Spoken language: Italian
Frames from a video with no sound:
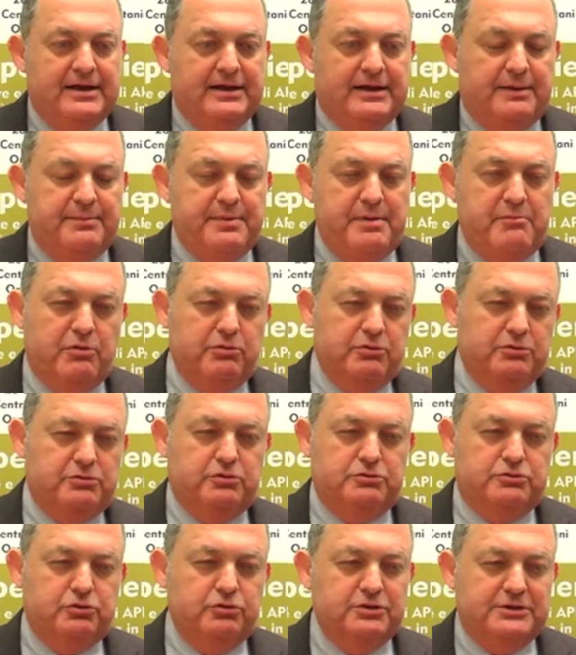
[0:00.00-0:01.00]
Abbiamo
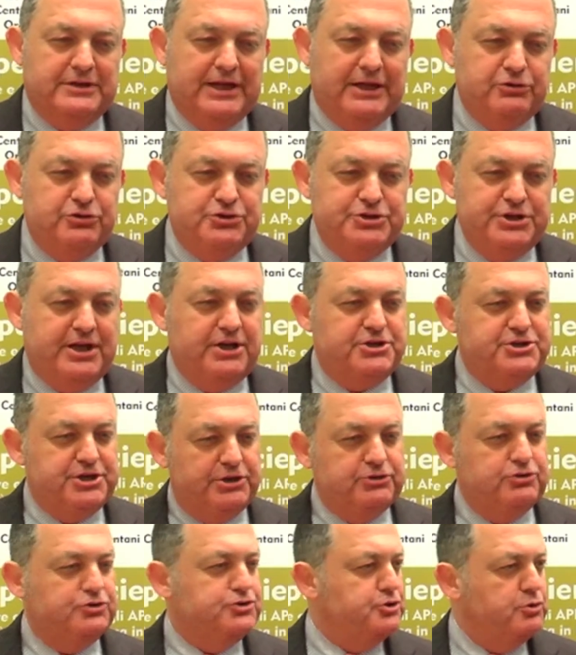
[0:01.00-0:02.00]
contato circa
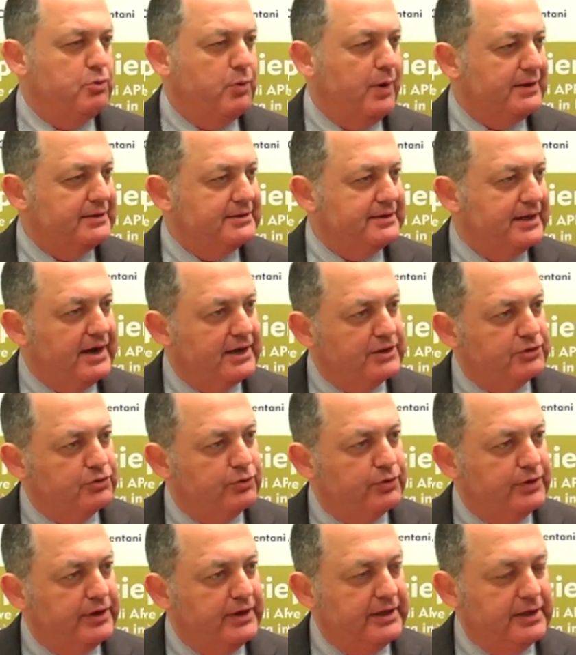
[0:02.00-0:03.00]
150
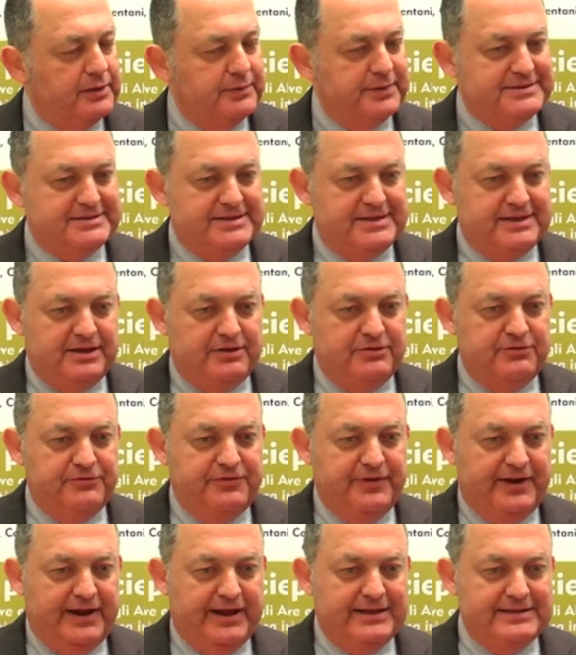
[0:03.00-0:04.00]
relatori in queste sette
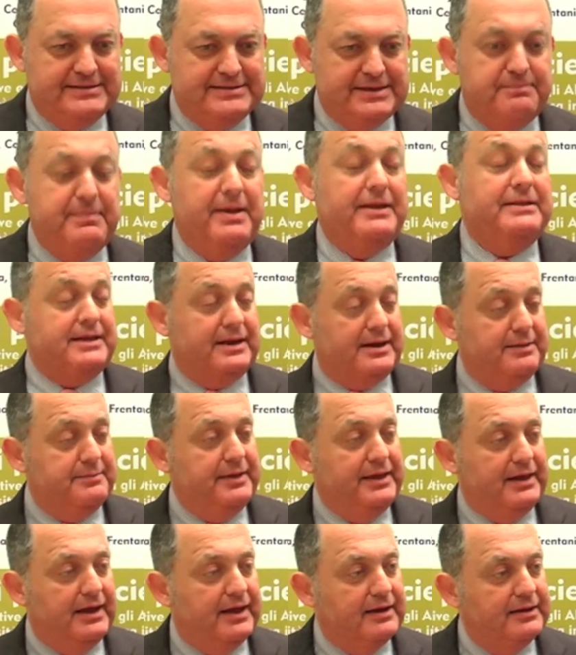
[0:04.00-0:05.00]
conferenze e ben
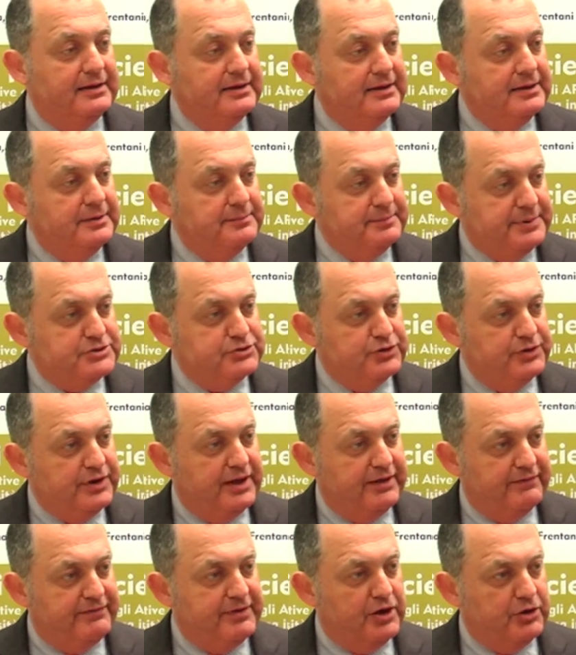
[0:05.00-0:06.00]
3.000 persone
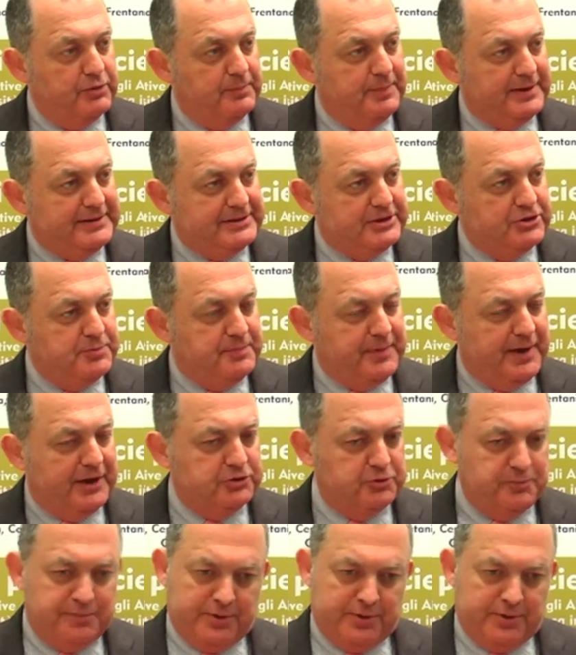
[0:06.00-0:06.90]
che vi hanno partecipato.